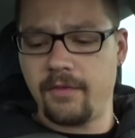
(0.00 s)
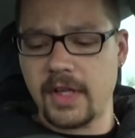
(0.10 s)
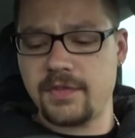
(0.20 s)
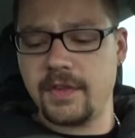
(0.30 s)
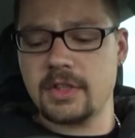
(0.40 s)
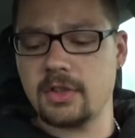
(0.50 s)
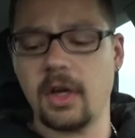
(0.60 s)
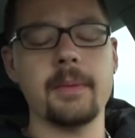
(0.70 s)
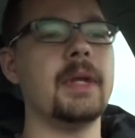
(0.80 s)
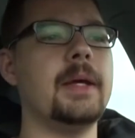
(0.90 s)
was willst du
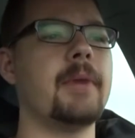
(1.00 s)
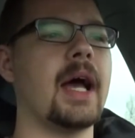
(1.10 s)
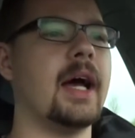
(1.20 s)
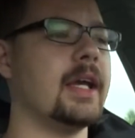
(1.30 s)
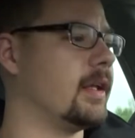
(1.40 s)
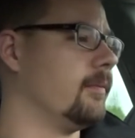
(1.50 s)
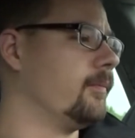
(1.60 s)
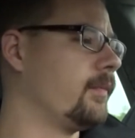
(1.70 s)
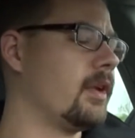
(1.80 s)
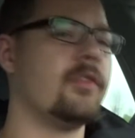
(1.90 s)
noch im Leben erreichen?
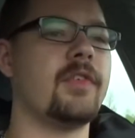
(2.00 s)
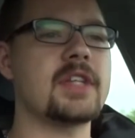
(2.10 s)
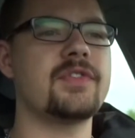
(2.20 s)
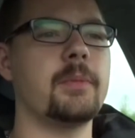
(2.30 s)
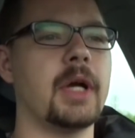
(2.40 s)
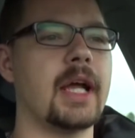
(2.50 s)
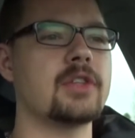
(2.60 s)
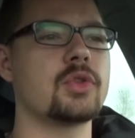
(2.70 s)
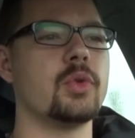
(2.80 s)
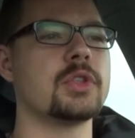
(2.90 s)
Was will man
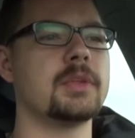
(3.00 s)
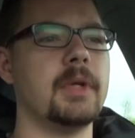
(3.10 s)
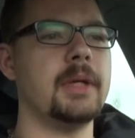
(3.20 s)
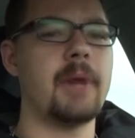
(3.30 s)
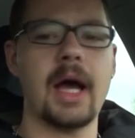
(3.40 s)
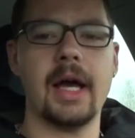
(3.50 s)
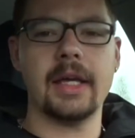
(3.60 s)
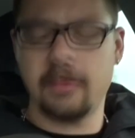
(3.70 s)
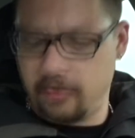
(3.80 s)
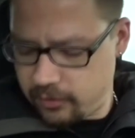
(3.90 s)
ganz groß im Leben
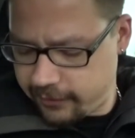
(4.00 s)
erreichen?